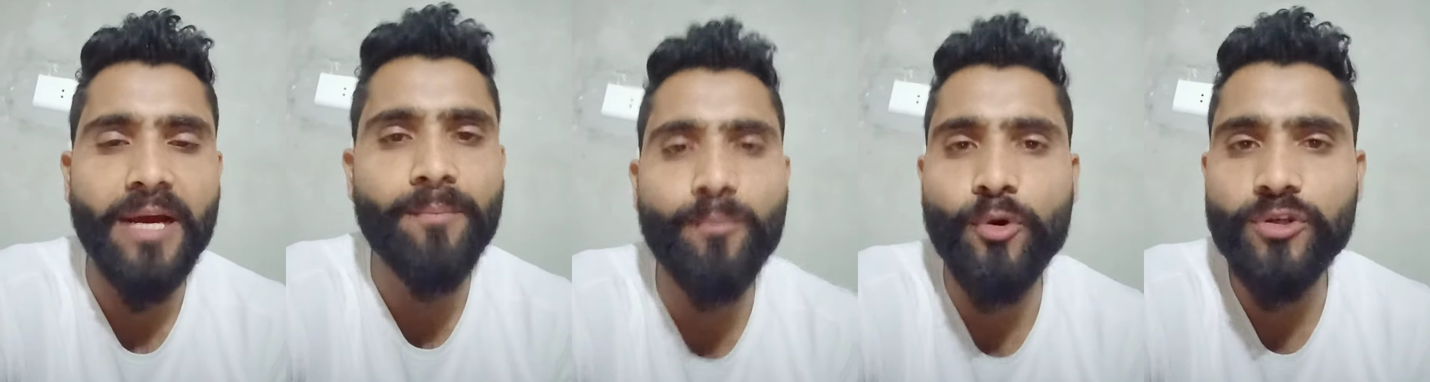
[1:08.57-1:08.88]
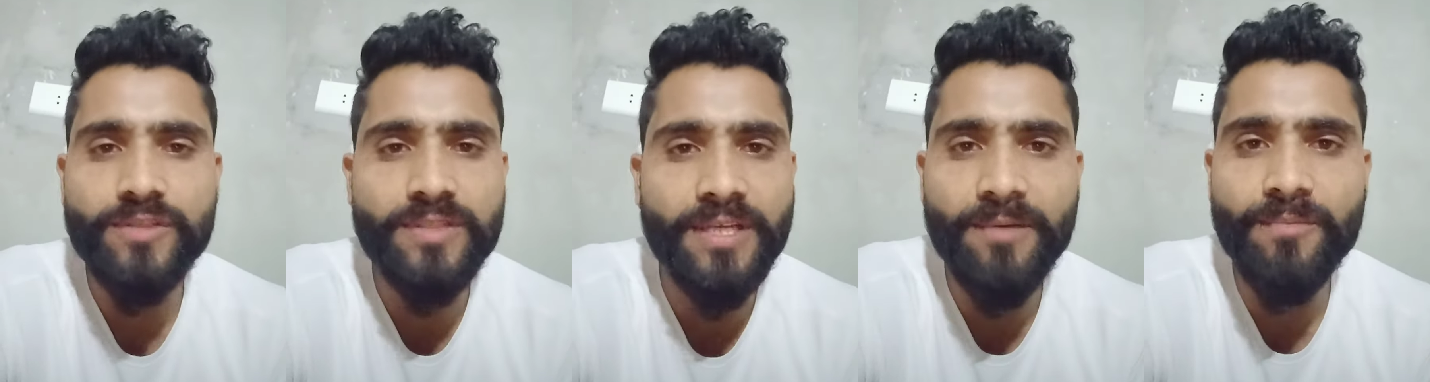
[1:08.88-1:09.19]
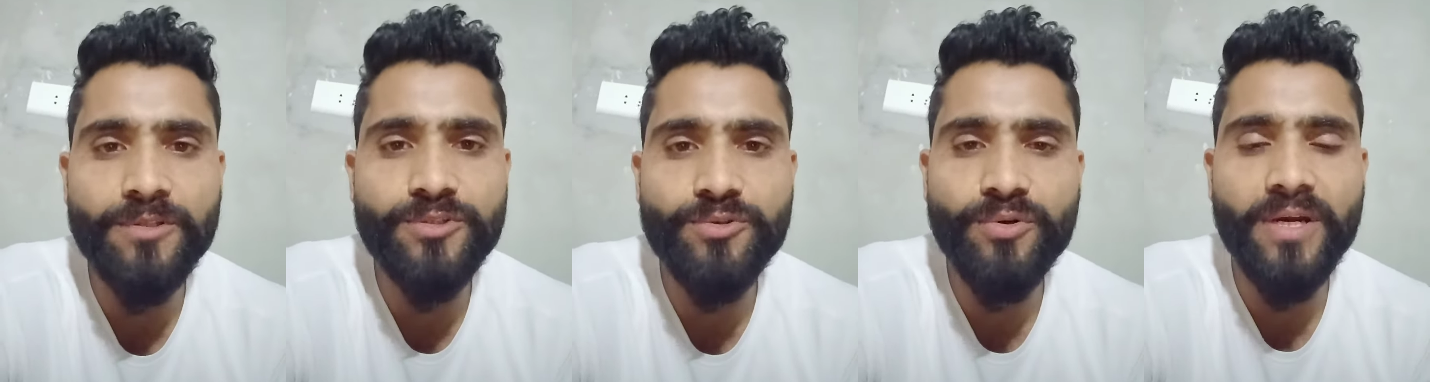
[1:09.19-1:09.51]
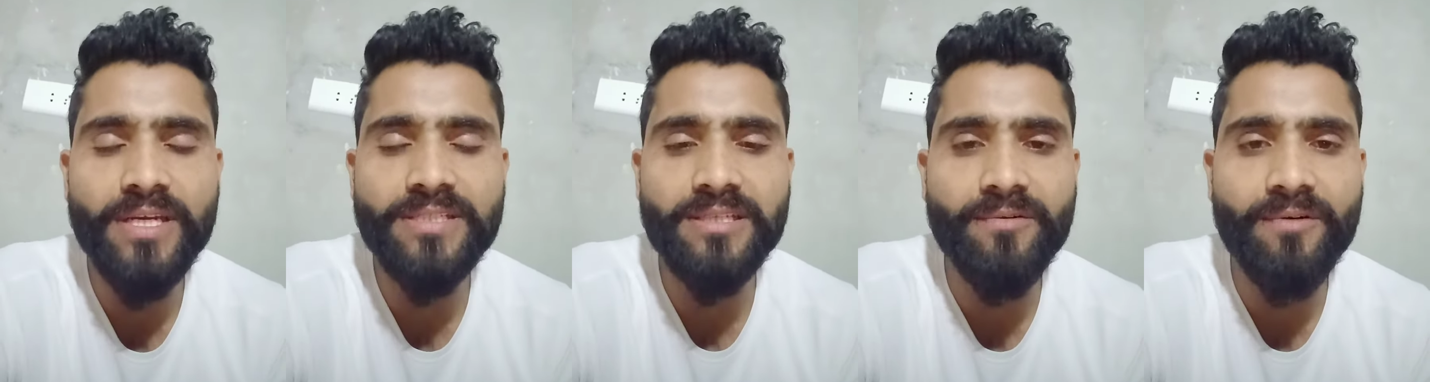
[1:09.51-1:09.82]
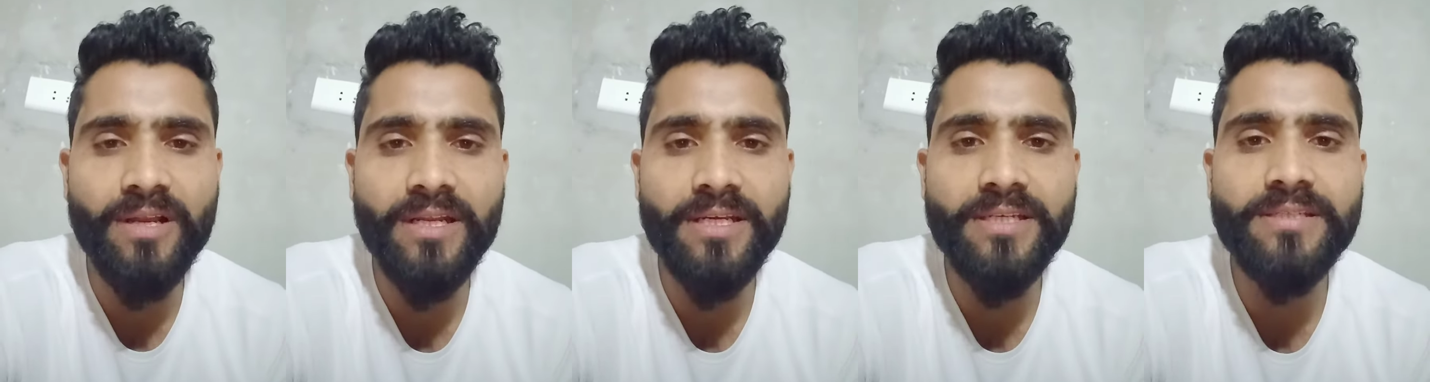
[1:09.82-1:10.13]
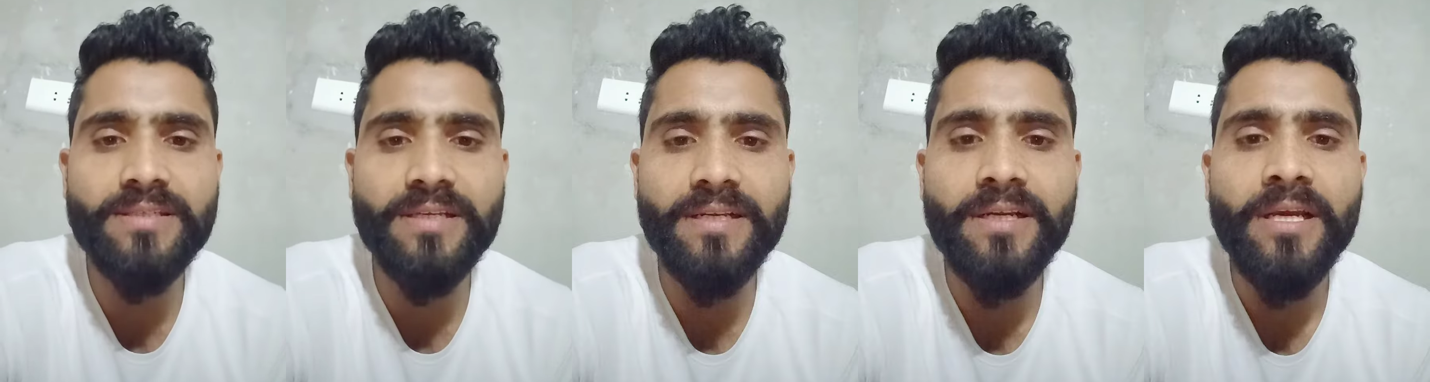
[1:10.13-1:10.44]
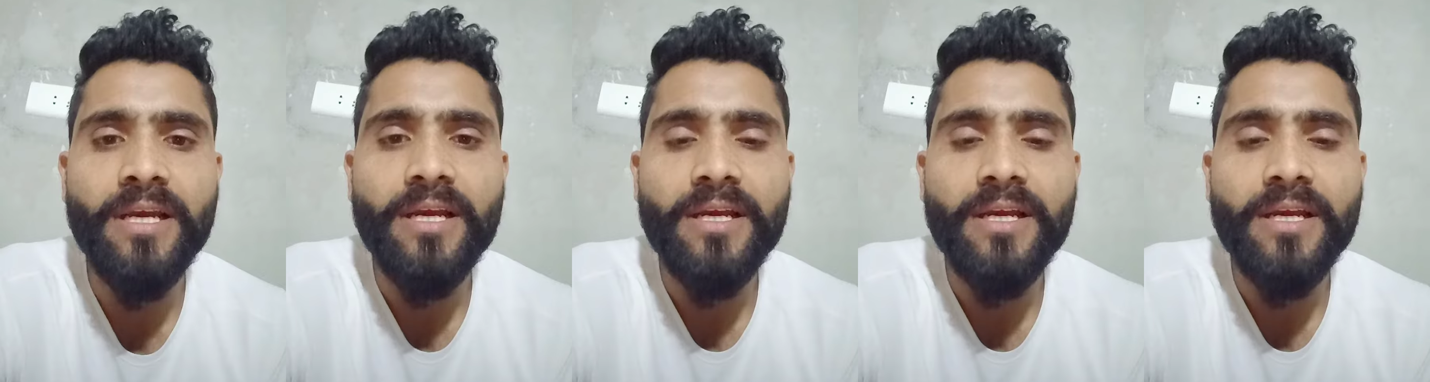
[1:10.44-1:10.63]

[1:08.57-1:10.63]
अब बहुत सारे बच्चों का एक सवाल है कि सर